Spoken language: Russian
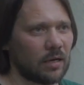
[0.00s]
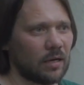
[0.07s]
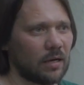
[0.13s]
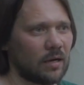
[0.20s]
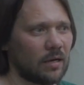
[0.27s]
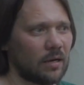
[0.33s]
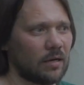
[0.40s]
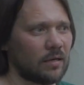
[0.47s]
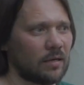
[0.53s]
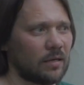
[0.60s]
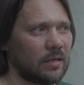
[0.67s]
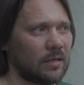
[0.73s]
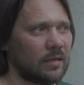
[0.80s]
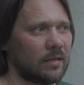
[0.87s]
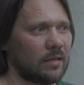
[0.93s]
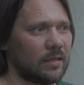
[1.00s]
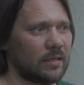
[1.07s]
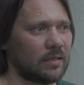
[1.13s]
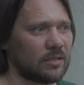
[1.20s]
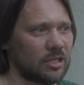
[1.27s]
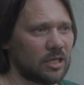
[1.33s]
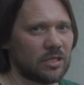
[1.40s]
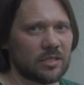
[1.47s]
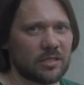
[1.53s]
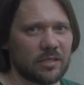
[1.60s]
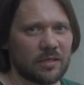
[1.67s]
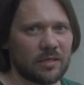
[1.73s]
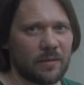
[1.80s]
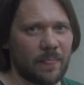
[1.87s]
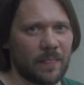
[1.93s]
а
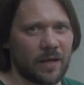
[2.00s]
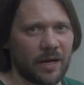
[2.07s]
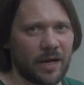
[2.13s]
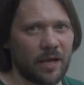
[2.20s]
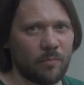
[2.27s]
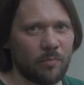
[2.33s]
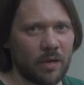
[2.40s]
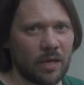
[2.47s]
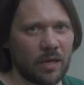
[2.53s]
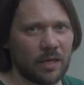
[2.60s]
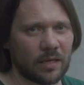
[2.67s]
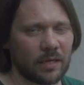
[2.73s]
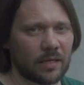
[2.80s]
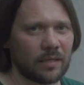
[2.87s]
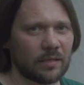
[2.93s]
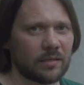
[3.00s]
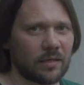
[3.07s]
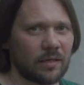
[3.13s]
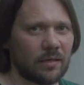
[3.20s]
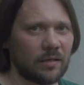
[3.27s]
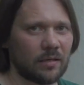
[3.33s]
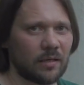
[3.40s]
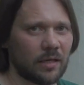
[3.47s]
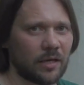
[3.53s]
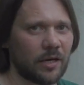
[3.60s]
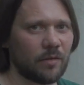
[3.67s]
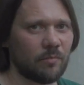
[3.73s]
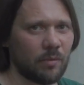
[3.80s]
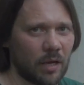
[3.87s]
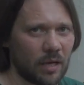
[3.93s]
дети ребе – это
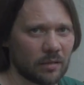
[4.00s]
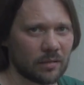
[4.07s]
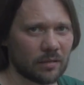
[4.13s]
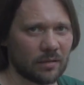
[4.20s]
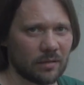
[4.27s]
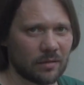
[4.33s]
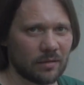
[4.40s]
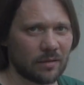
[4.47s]
ребята –